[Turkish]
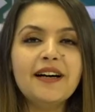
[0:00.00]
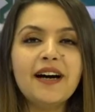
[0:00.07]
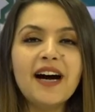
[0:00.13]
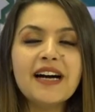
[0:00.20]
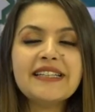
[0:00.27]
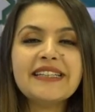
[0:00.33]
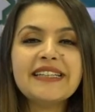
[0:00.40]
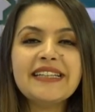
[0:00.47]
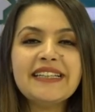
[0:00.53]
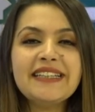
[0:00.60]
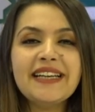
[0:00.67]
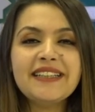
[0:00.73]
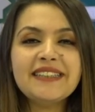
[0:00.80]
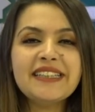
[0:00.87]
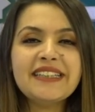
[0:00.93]
Aksaray'ın
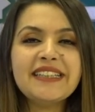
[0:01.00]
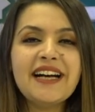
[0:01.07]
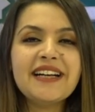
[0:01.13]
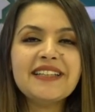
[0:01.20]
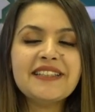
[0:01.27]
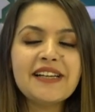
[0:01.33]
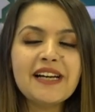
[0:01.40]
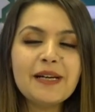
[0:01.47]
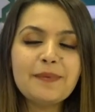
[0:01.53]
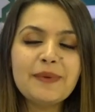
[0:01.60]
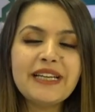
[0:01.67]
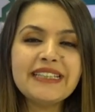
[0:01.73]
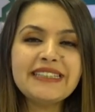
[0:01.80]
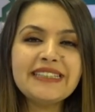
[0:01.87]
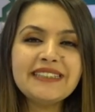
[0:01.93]
ekranı Aksaray
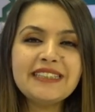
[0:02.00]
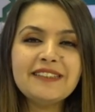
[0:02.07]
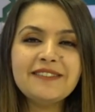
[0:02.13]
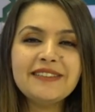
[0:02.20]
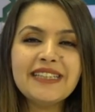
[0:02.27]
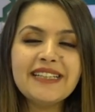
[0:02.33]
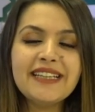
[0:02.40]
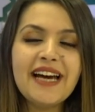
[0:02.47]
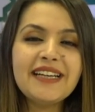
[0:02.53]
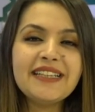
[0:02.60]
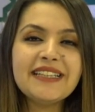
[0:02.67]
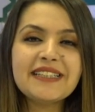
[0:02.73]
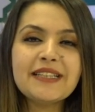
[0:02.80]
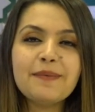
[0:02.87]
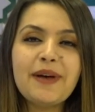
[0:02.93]
Belediye TV'den
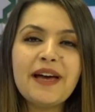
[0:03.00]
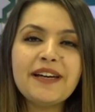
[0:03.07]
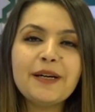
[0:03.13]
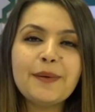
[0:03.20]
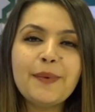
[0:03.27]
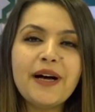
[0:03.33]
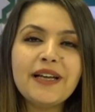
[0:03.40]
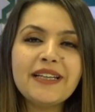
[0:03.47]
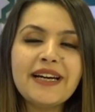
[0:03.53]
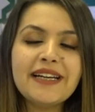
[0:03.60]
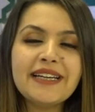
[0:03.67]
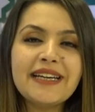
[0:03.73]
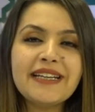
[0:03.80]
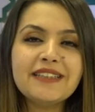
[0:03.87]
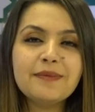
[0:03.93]
herkese merhabalar.
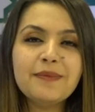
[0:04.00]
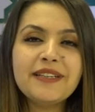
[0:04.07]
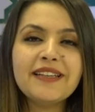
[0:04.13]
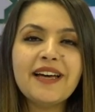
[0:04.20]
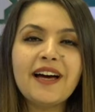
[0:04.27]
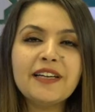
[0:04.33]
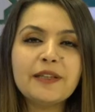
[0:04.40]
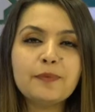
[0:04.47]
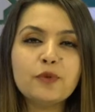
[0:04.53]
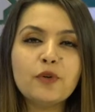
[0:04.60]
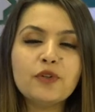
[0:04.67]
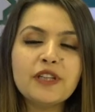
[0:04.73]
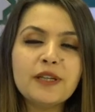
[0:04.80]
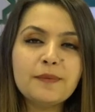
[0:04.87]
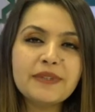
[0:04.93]
Eğitime dair
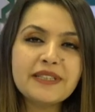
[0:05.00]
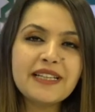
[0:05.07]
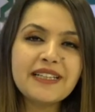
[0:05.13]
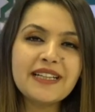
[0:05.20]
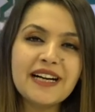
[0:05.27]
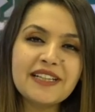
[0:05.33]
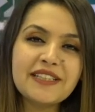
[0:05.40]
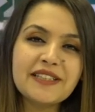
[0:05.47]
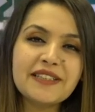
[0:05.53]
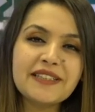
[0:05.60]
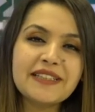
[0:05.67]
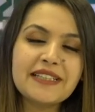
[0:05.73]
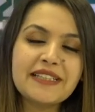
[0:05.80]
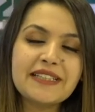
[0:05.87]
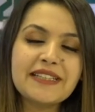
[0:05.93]
programımızda
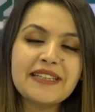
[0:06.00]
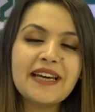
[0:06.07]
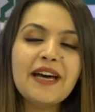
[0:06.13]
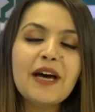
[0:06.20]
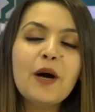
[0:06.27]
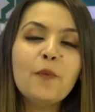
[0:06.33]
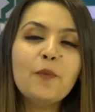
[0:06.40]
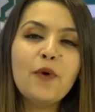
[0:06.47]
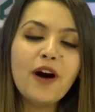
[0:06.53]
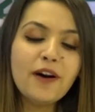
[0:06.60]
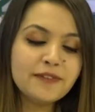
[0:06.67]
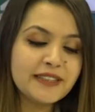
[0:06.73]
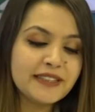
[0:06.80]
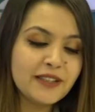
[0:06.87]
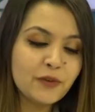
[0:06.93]
karşınızdayız. Bu
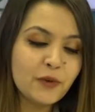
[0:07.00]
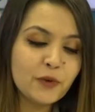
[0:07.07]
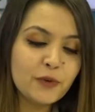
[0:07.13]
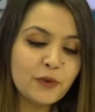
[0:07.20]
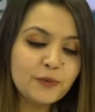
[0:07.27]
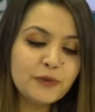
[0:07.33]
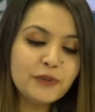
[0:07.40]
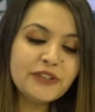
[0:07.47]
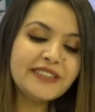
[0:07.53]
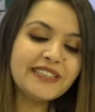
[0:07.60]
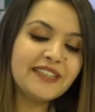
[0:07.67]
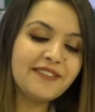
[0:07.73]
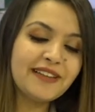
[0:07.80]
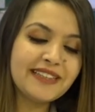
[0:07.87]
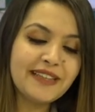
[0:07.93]
haftaki konuğum Türk
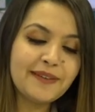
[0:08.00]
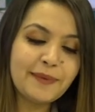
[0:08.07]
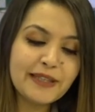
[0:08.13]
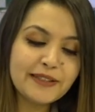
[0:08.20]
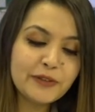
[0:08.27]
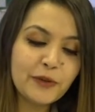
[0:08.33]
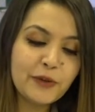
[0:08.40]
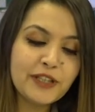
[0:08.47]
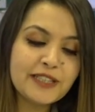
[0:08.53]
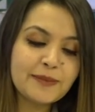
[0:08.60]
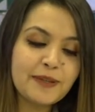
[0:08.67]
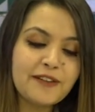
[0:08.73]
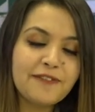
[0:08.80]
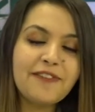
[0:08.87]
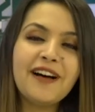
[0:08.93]
Dili ve Edebiyatı
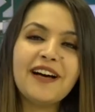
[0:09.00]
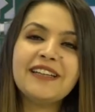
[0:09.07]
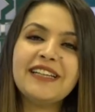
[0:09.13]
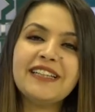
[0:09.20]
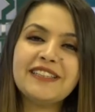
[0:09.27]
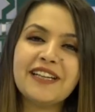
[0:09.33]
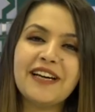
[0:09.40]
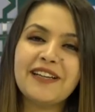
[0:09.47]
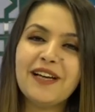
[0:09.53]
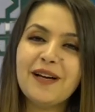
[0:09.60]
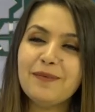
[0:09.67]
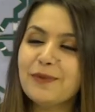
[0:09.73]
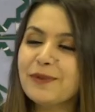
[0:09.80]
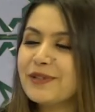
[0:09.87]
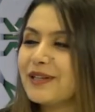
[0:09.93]
öğretmeni Fahriye Çaylan
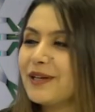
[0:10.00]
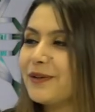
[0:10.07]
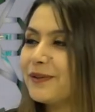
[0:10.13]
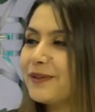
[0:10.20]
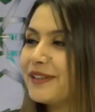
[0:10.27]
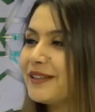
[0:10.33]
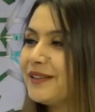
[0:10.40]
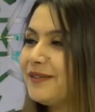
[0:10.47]
Musaoğulları.